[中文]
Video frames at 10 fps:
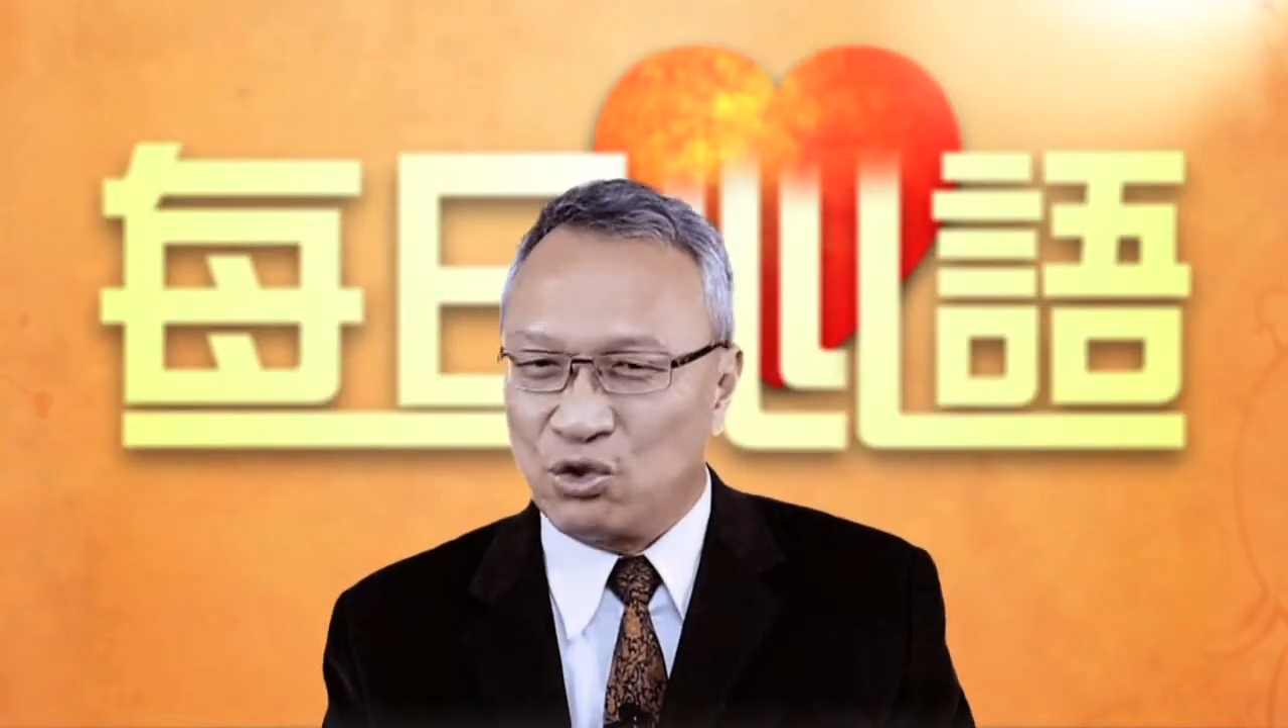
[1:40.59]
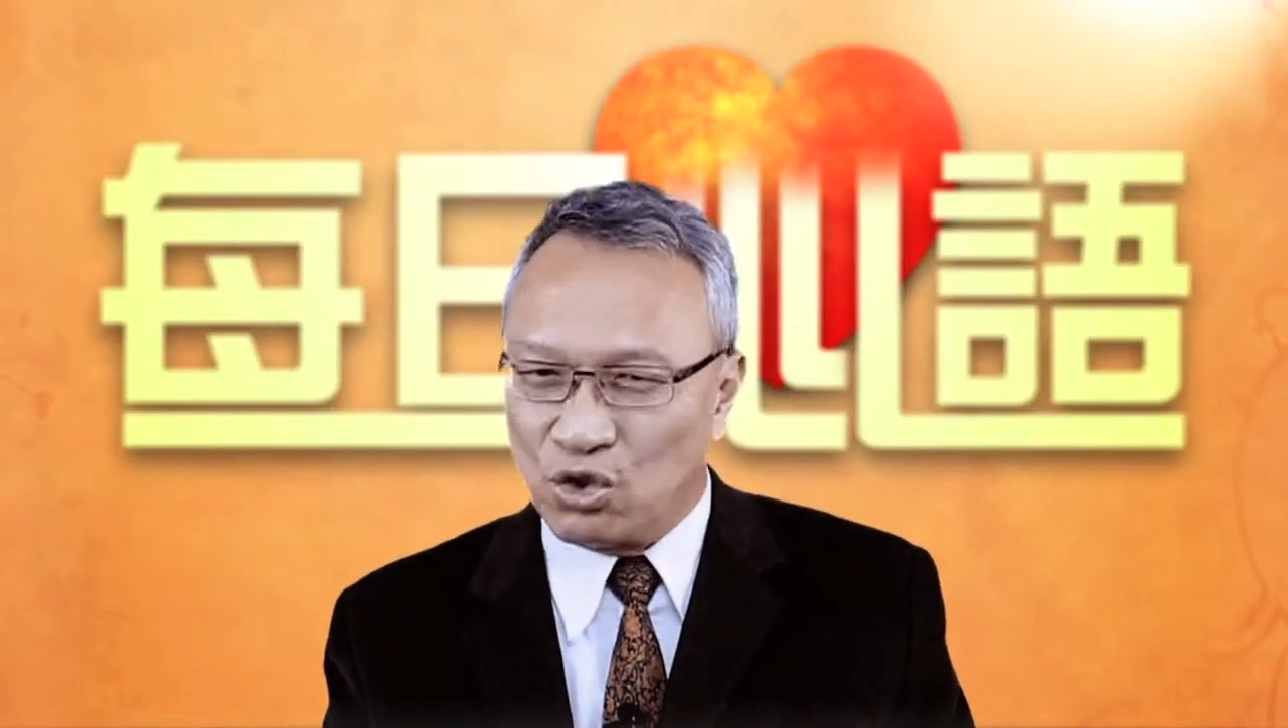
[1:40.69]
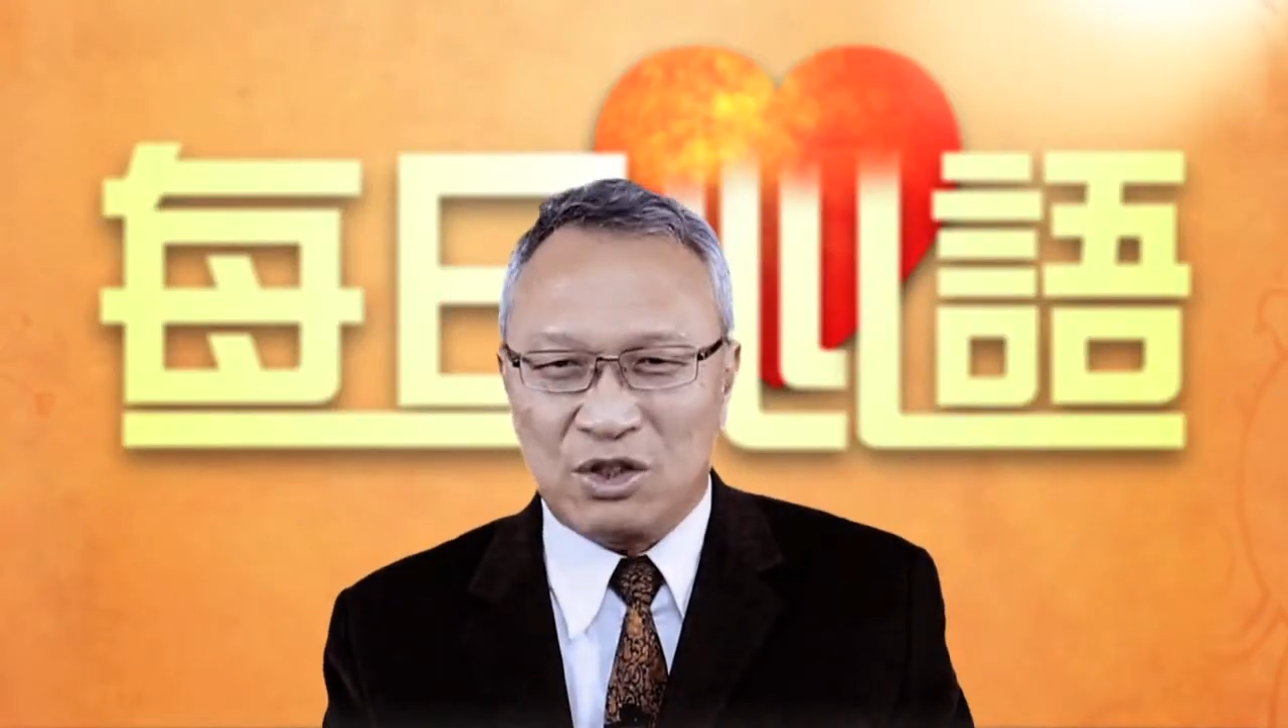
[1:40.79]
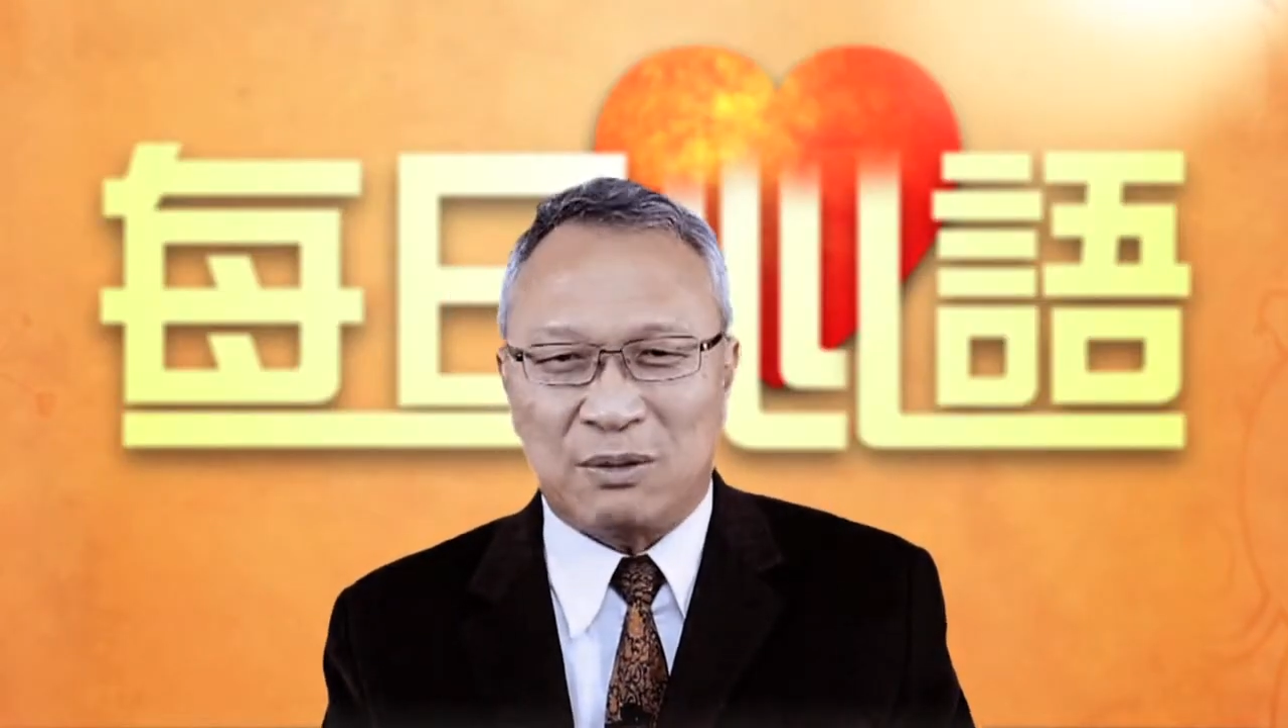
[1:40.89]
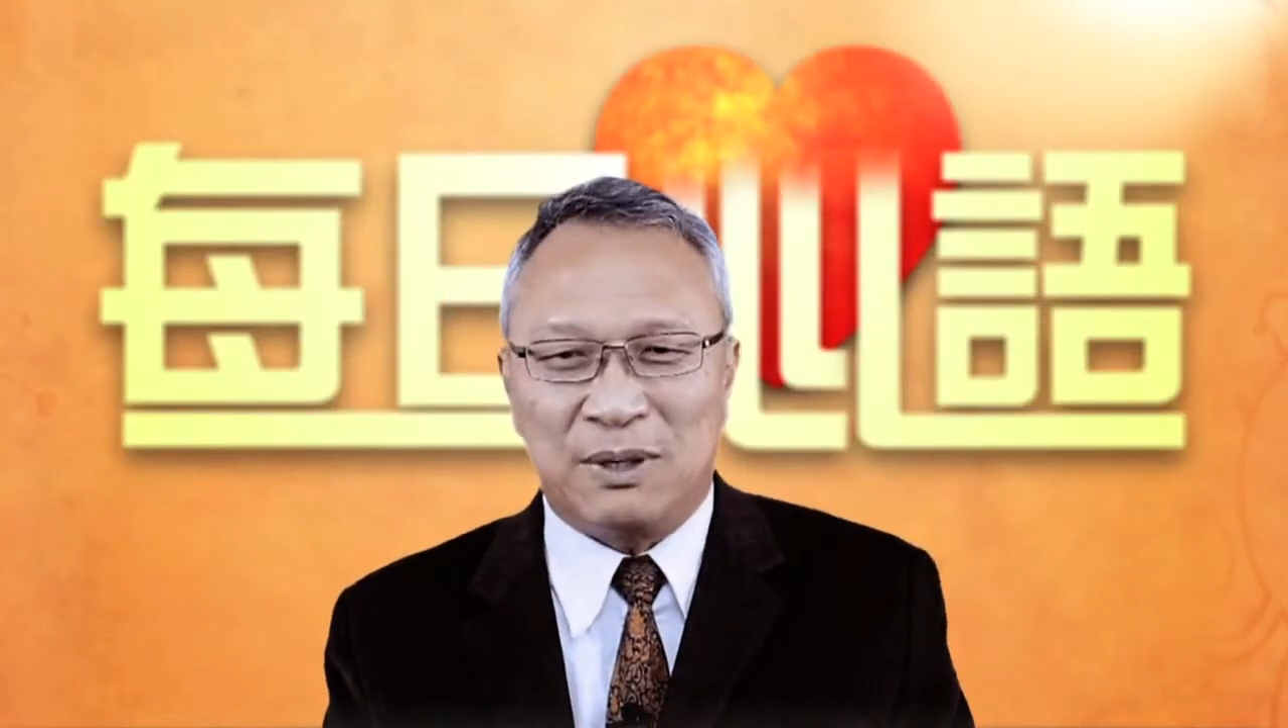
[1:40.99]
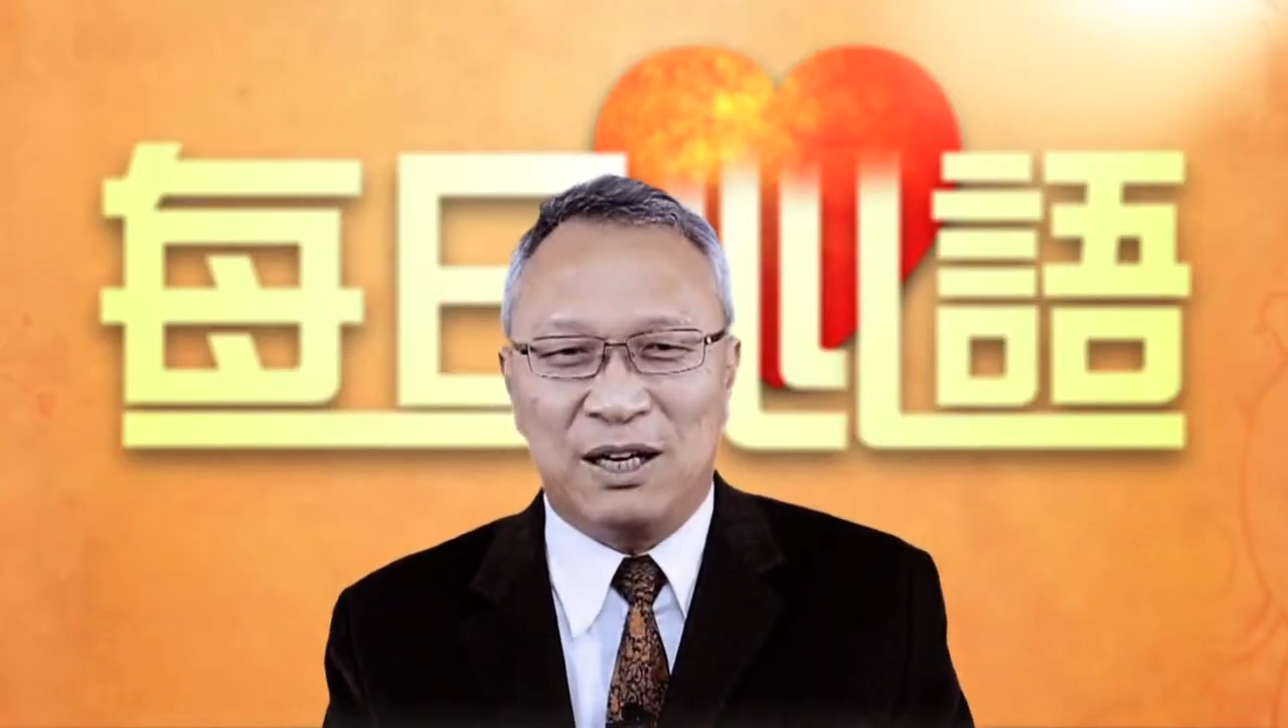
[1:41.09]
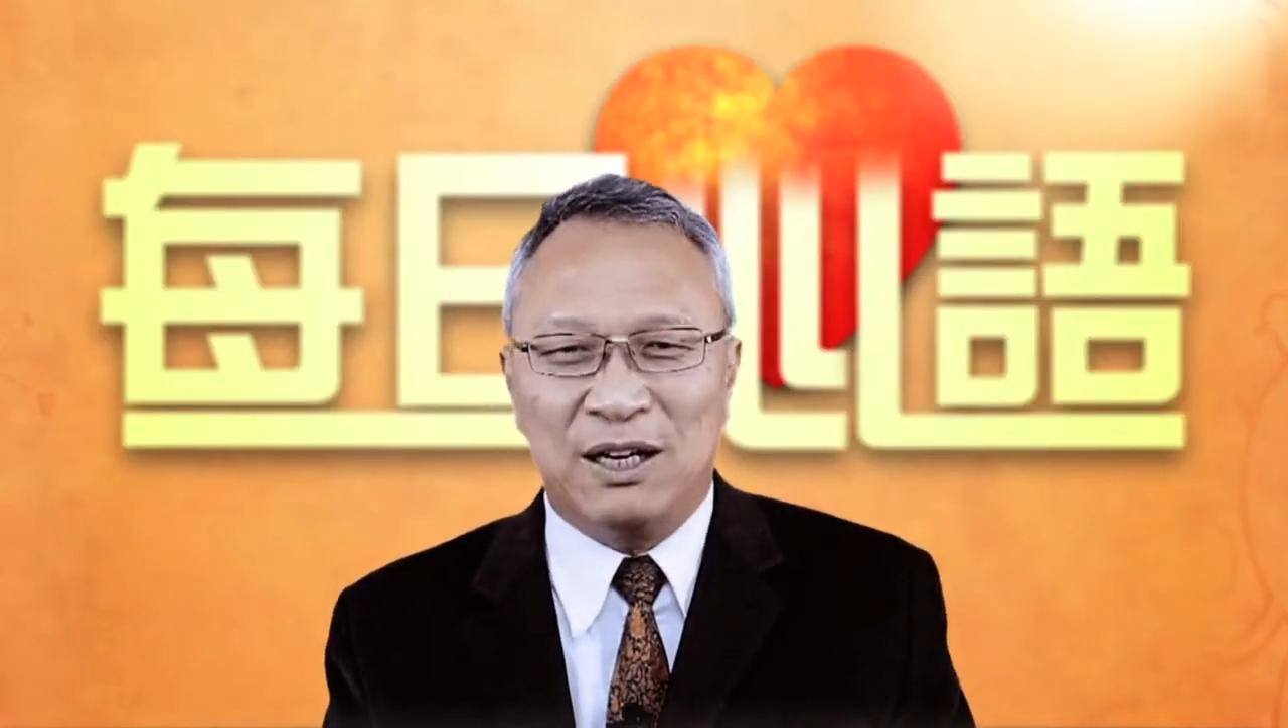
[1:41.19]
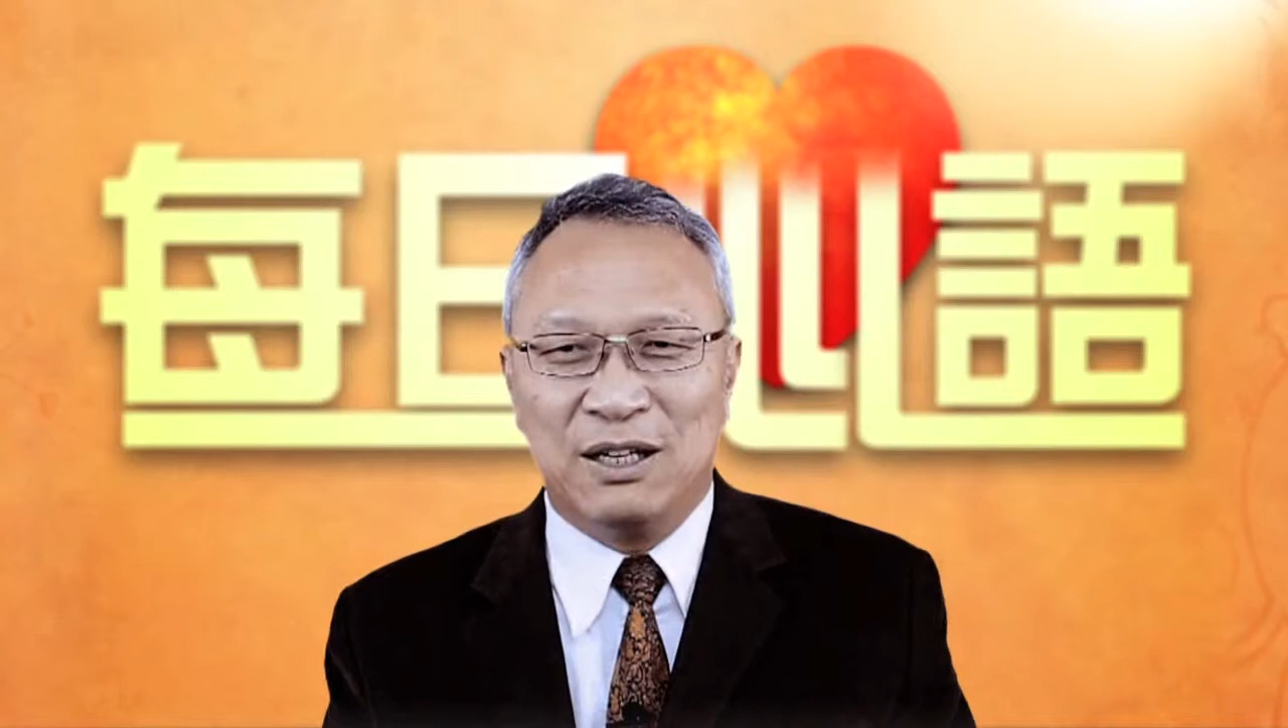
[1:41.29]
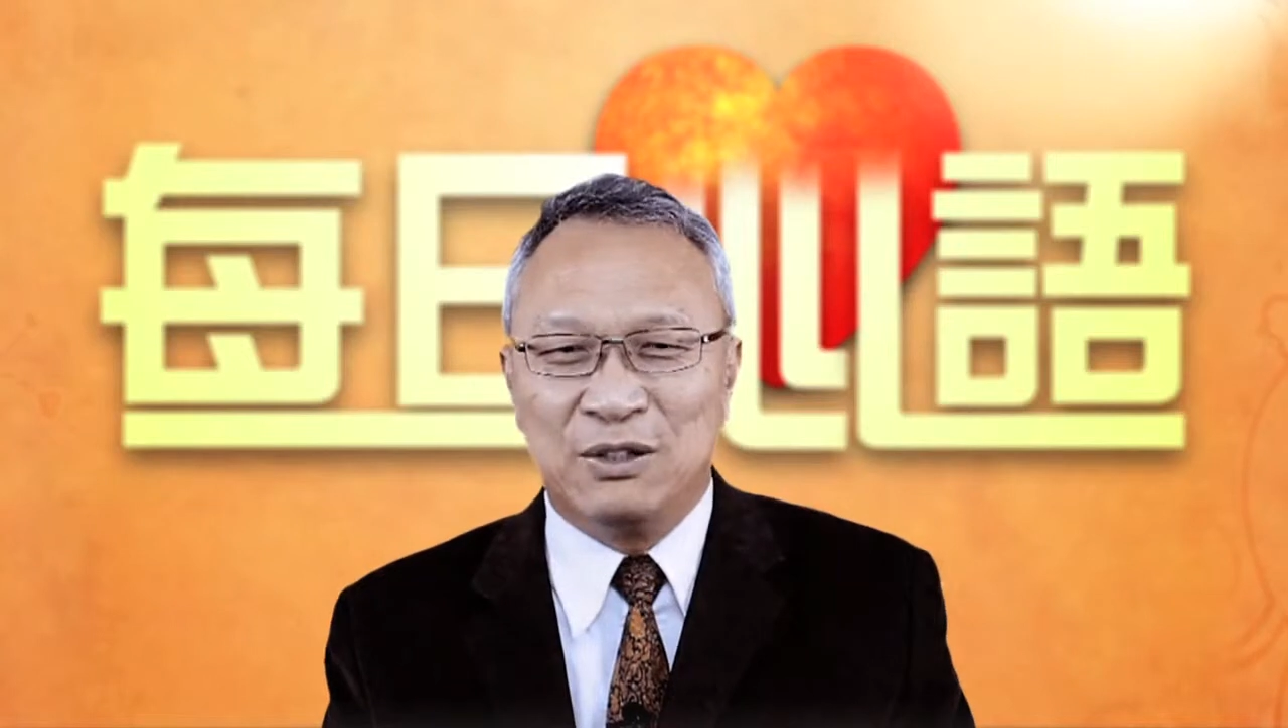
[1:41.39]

吃什么